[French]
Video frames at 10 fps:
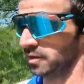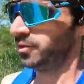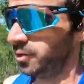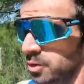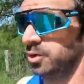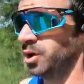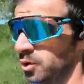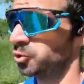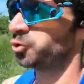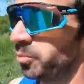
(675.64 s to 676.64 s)
de
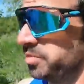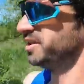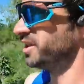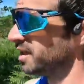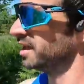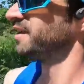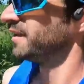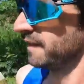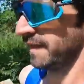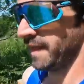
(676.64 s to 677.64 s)
neutropénie.
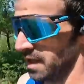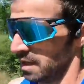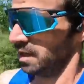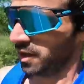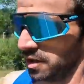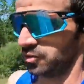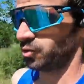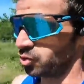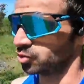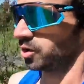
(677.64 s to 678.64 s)
Et
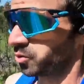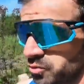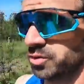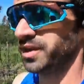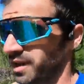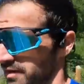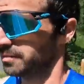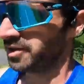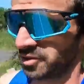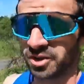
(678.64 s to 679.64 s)
du coup, je dois consulter un
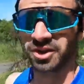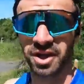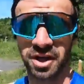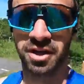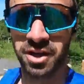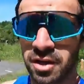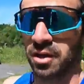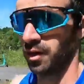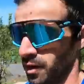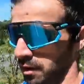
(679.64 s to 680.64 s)
hématologue.
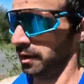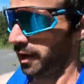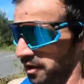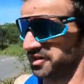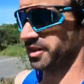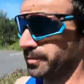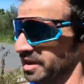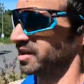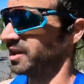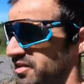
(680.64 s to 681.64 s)
Alors, ça se
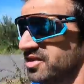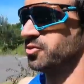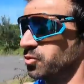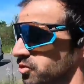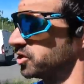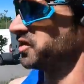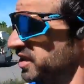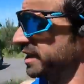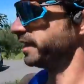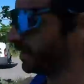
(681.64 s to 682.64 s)
passe à l'Institut du
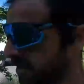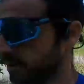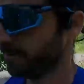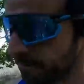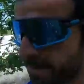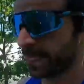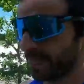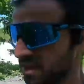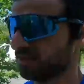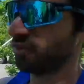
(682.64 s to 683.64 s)
cancer,
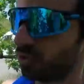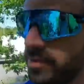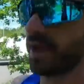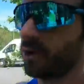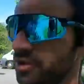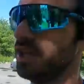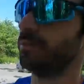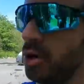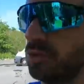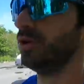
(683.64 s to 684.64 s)
l'Institut Bergonier
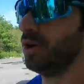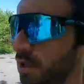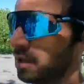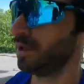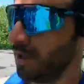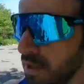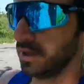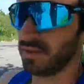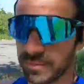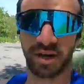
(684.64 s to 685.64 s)
à Bordeaux.
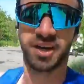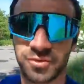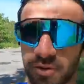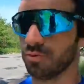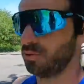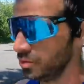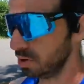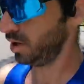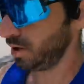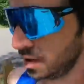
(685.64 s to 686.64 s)
C'est pas rassurant du tout